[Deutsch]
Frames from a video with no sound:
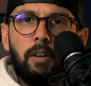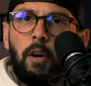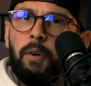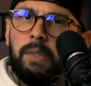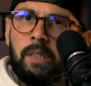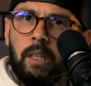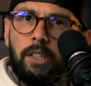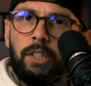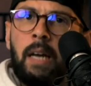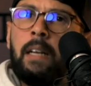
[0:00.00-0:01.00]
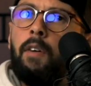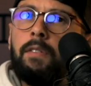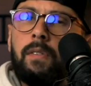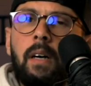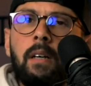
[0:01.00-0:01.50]
Wir können hysterisch
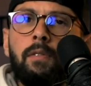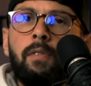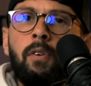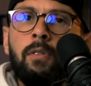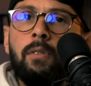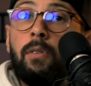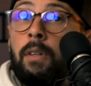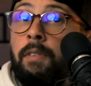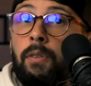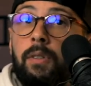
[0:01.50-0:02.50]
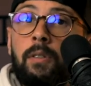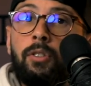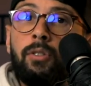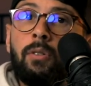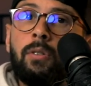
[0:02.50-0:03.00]
Einkaufswagen füllen oder wir nutzen
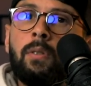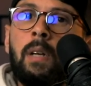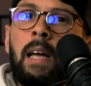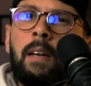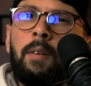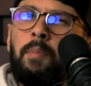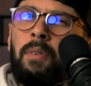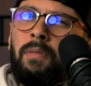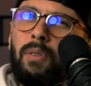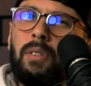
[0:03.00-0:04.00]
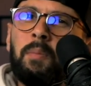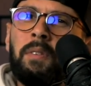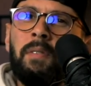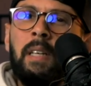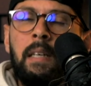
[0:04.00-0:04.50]
die Chance zu lernen, bewusst
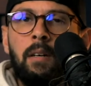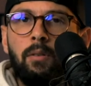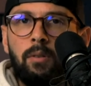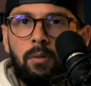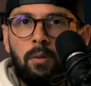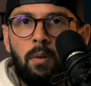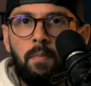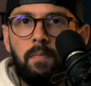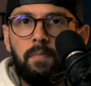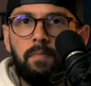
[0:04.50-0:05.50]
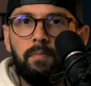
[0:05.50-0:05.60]
mit weniger auszukommen.